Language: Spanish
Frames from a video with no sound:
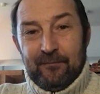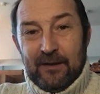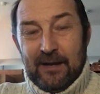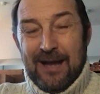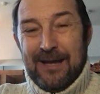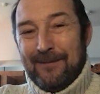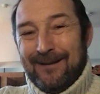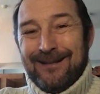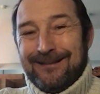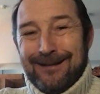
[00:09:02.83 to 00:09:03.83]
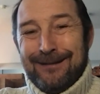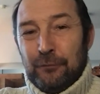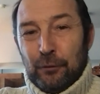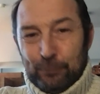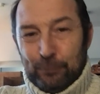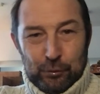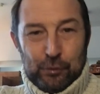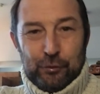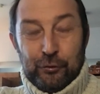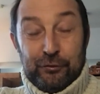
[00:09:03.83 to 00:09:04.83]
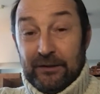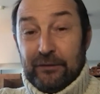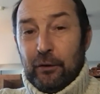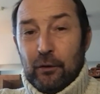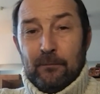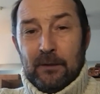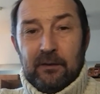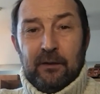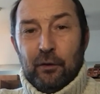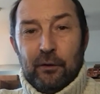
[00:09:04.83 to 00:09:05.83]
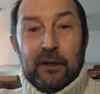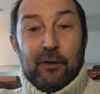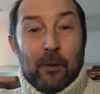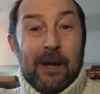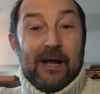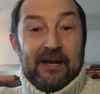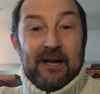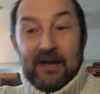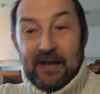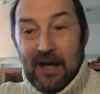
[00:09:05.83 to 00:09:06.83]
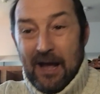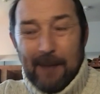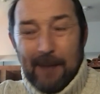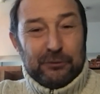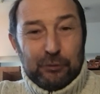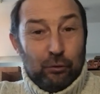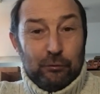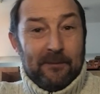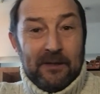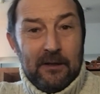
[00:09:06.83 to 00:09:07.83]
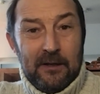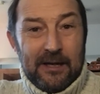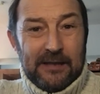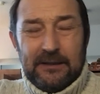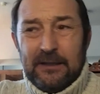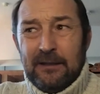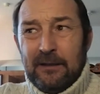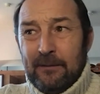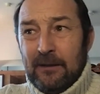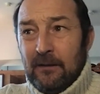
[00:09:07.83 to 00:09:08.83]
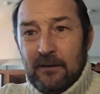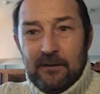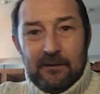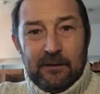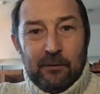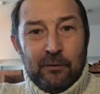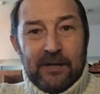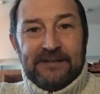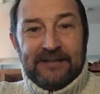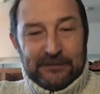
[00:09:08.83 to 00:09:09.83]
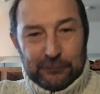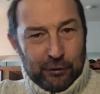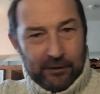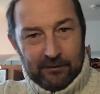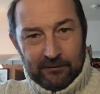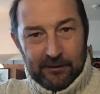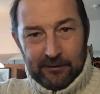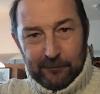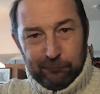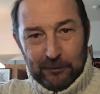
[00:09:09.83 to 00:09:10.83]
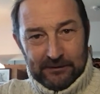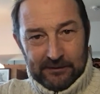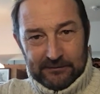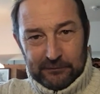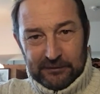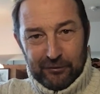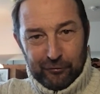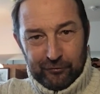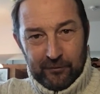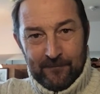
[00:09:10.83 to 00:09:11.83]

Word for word: que a nivel de talento puro, yo sí estoy convencido de que Joan Garriga era absolutamente, casi del nivel de un Casey Stoner después de estos años.